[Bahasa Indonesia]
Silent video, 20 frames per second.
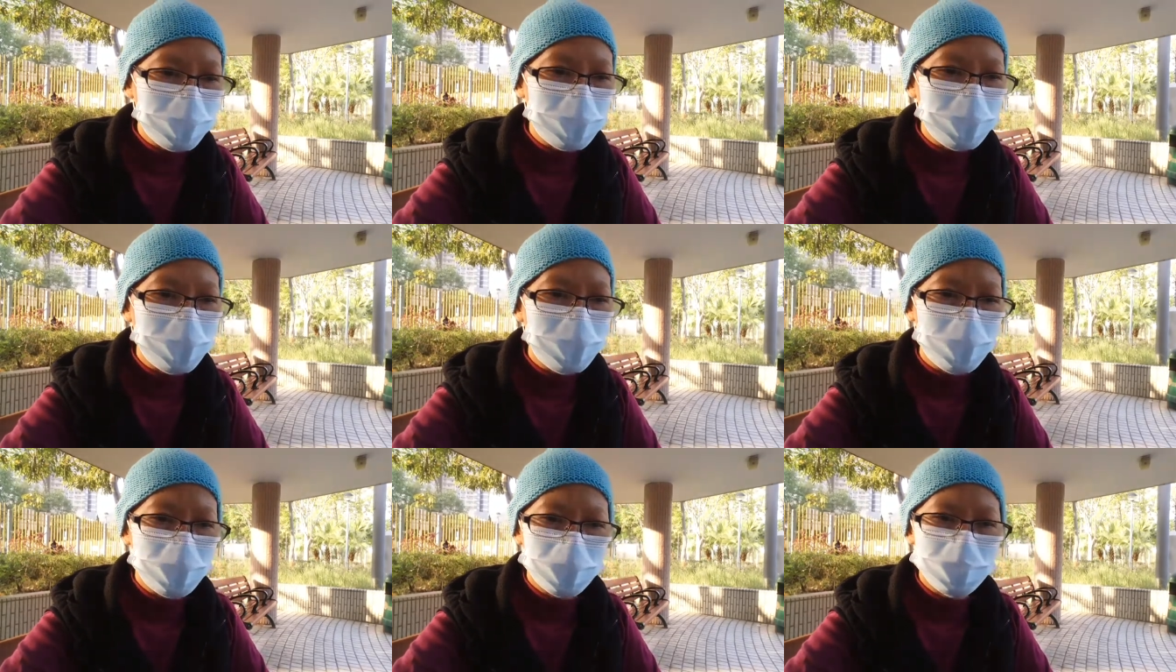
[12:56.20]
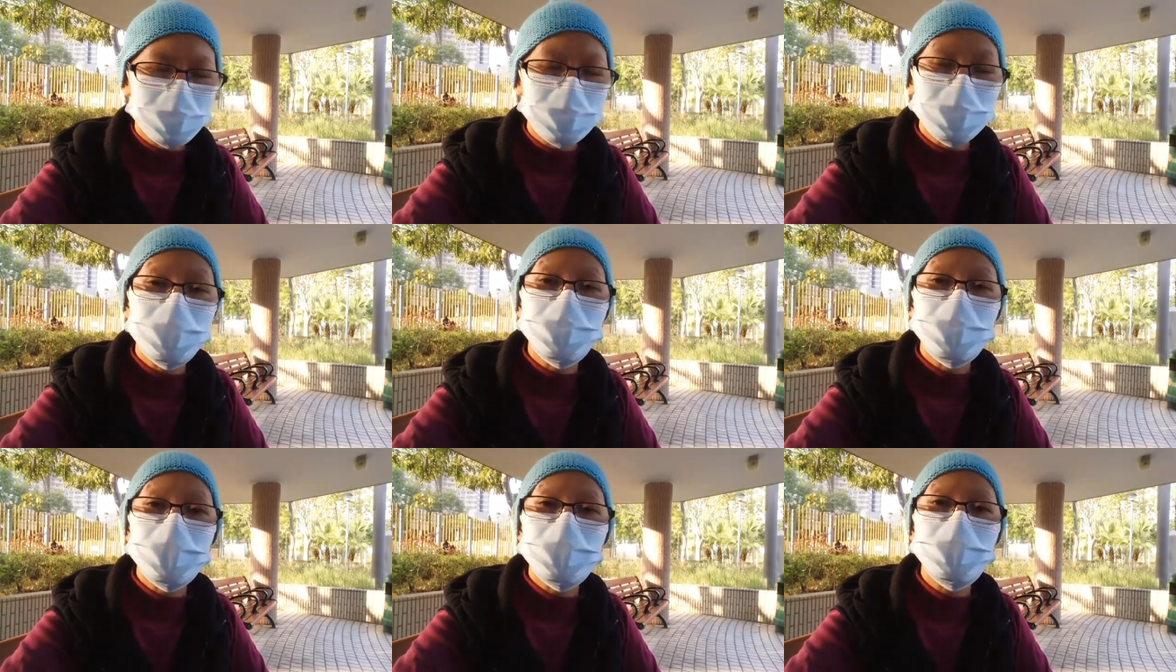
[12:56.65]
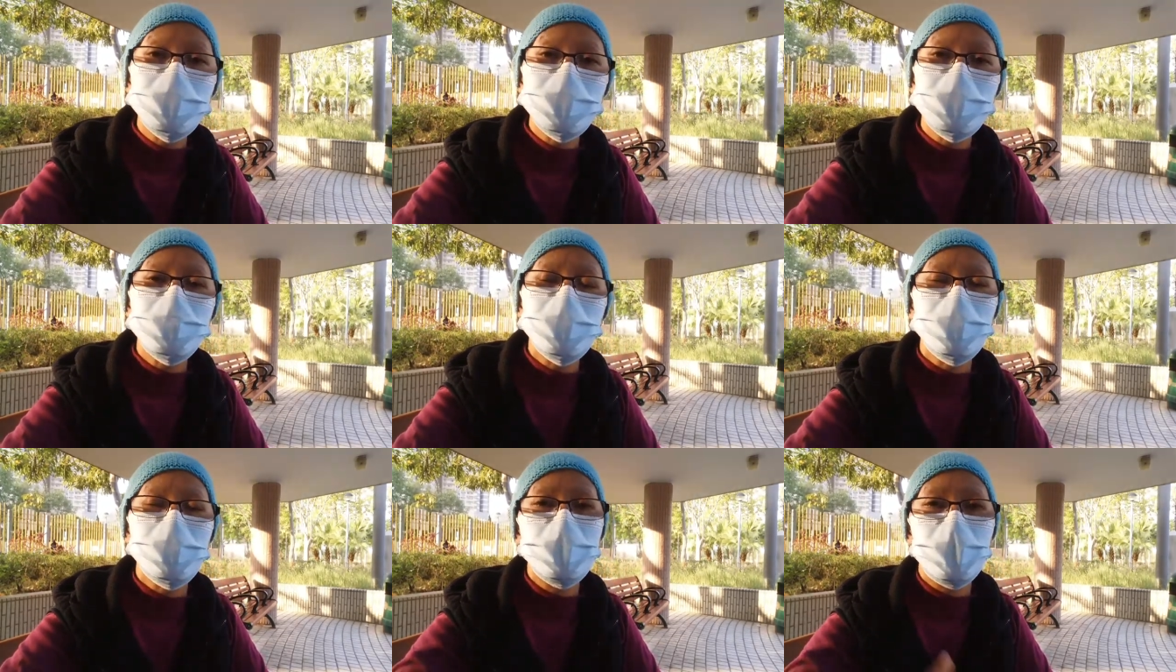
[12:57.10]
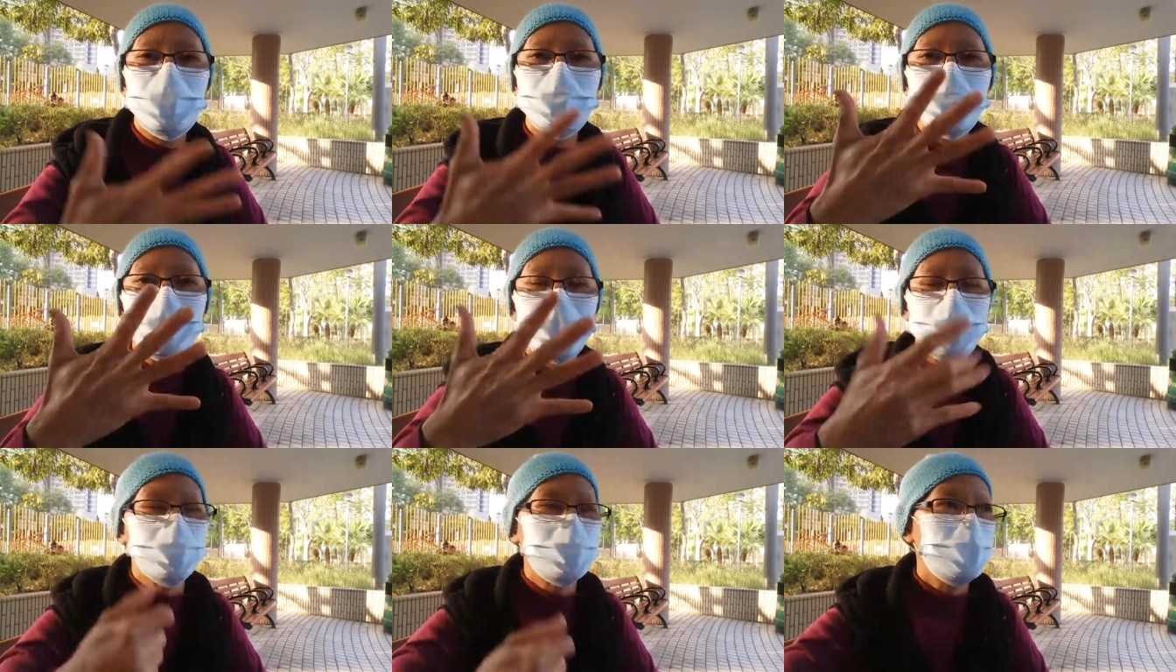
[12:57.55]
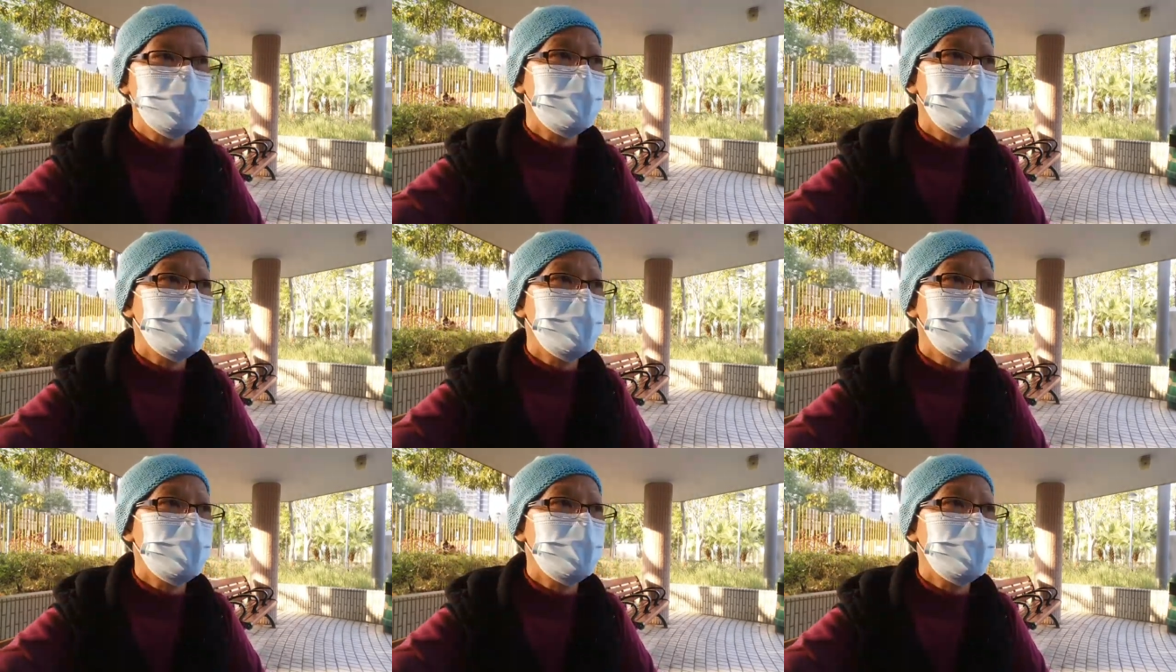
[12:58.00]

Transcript: uh, doing medicine for five years,